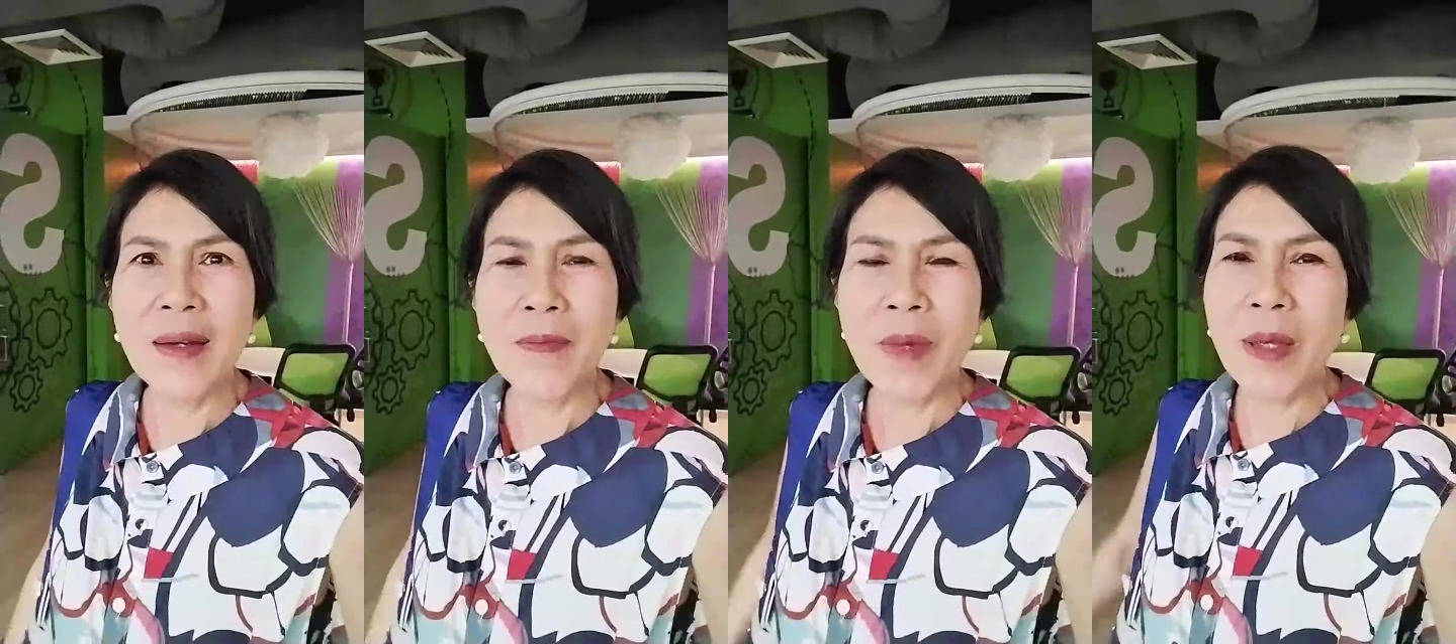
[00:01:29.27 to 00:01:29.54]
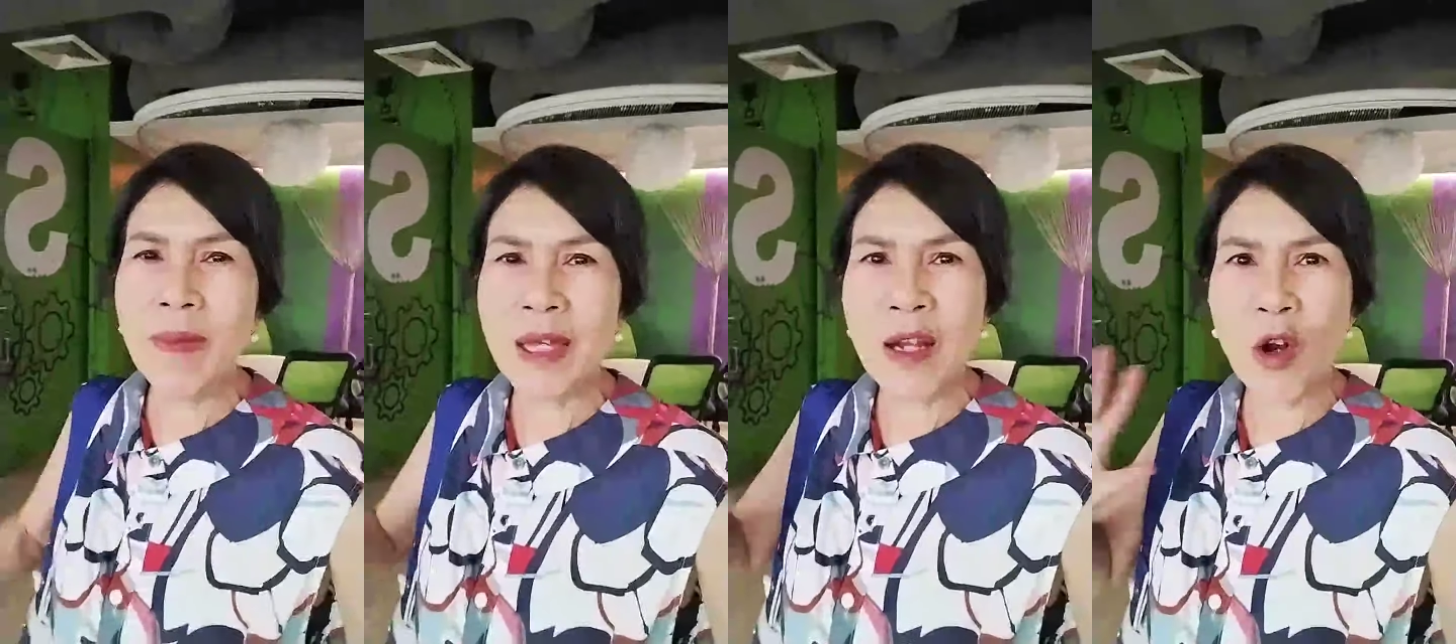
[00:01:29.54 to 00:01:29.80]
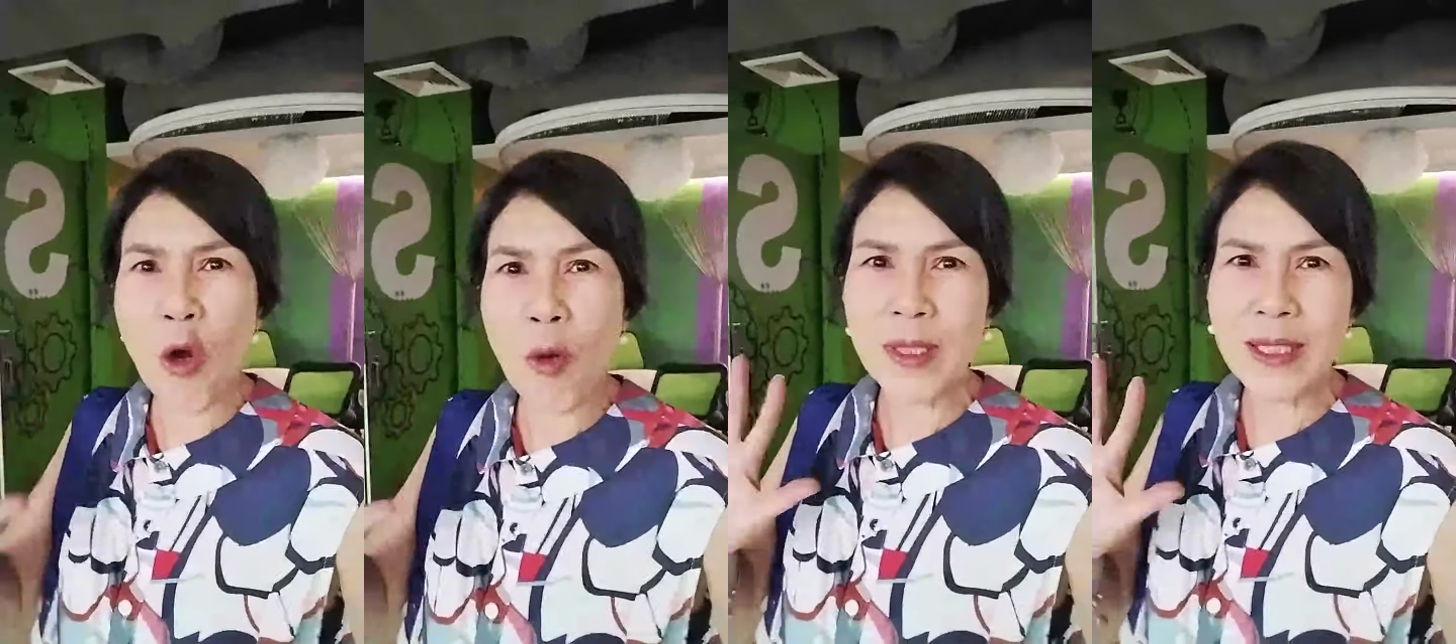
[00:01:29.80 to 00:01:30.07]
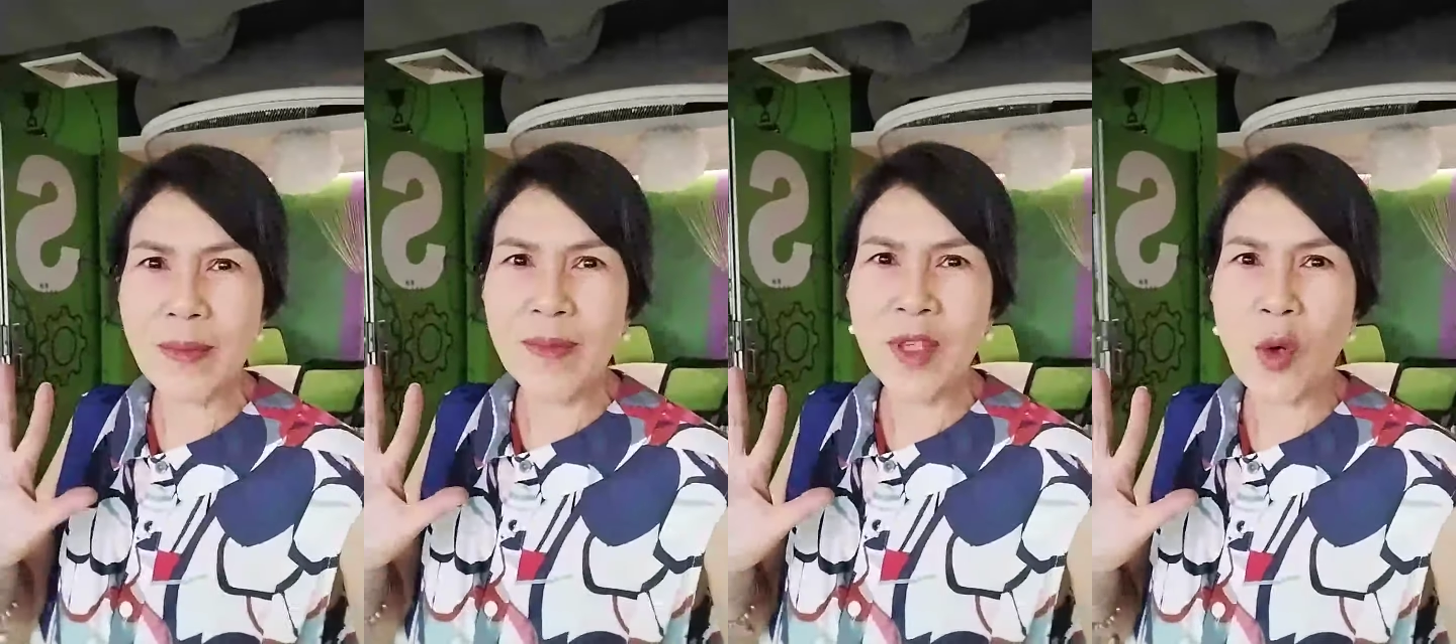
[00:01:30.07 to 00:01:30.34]
ไม่มีโรคป
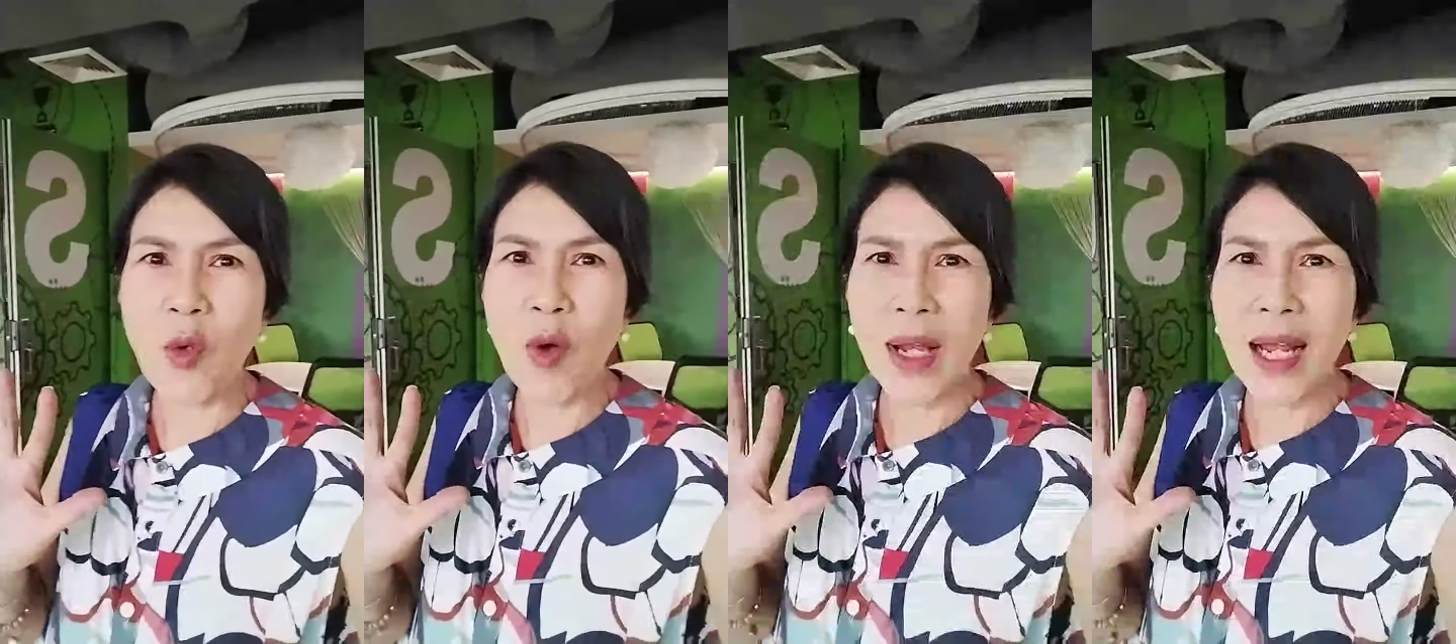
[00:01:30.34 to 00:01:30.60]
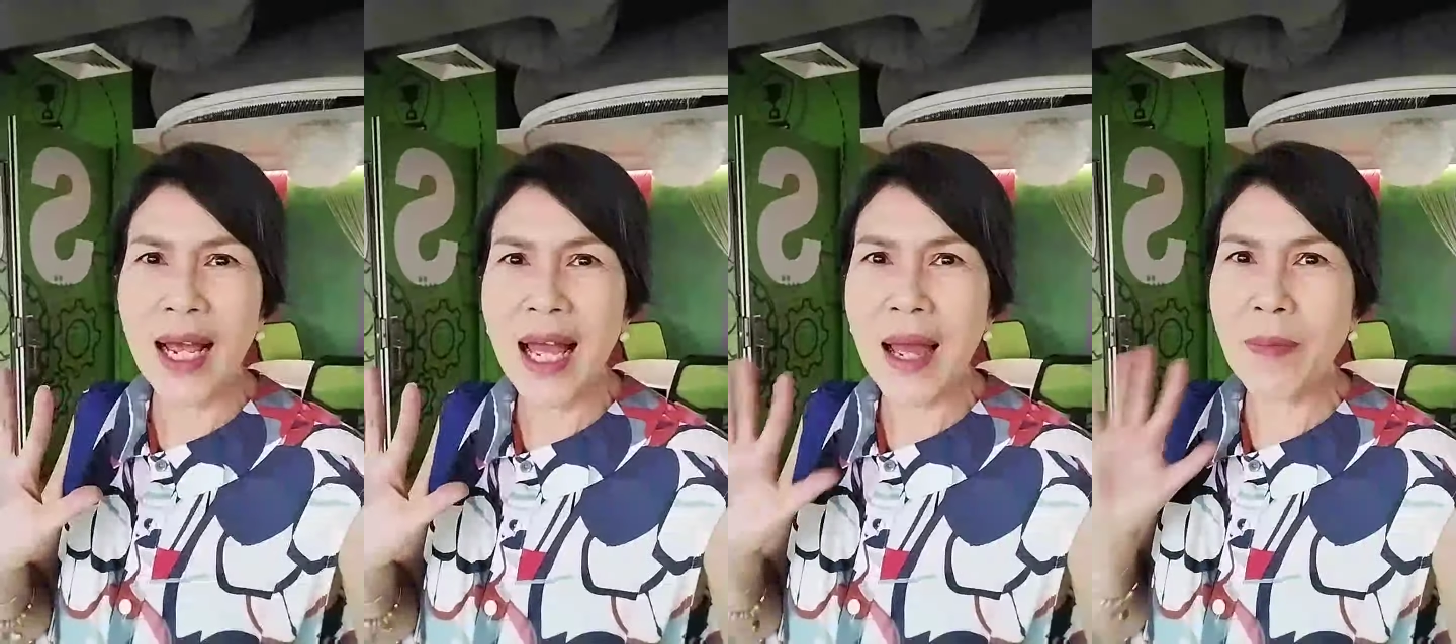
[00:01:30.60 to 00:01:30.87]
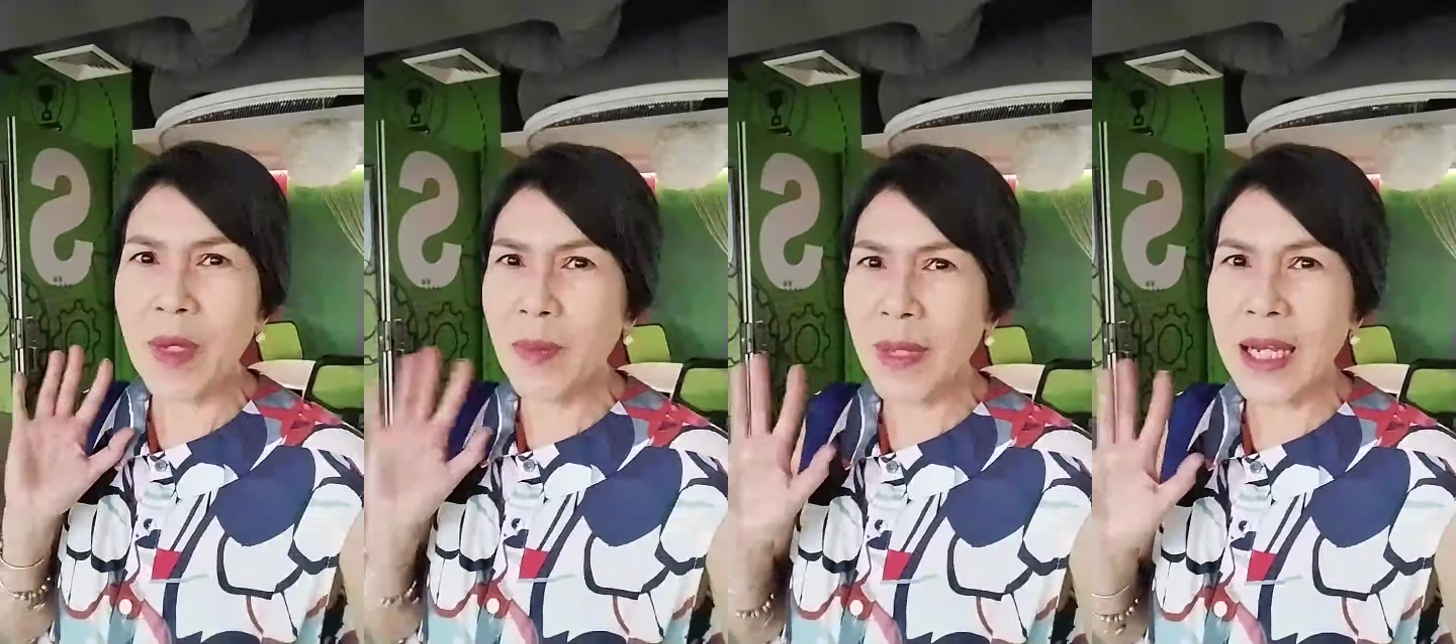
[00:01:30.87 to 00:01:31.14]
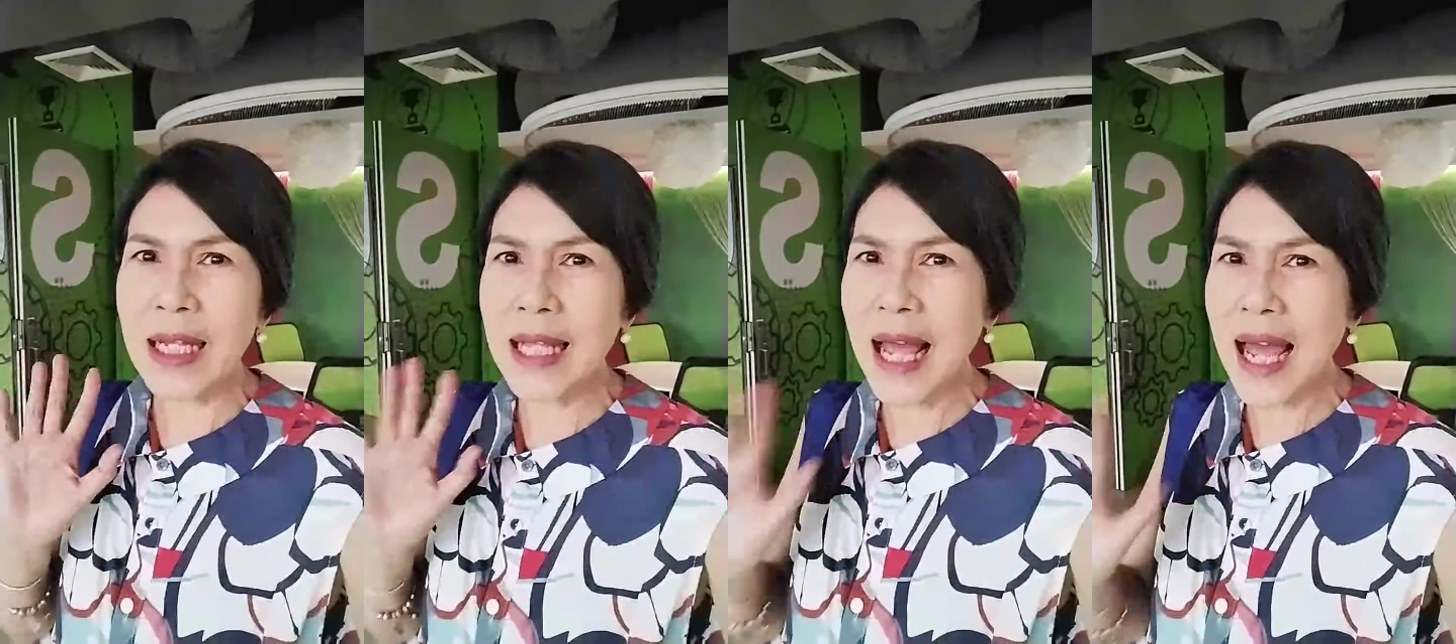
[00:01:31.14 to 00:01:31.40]
ระจำตัวนะคะบี
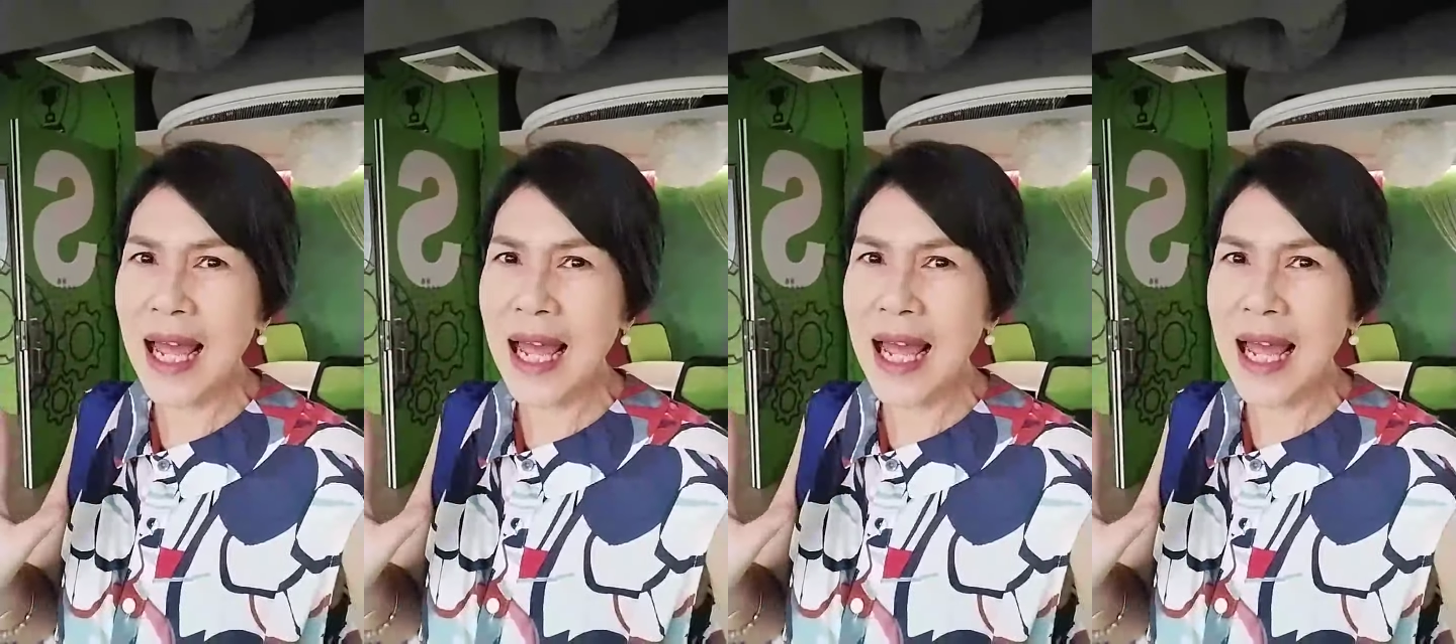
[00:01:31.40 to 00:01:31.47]
ไม่ได้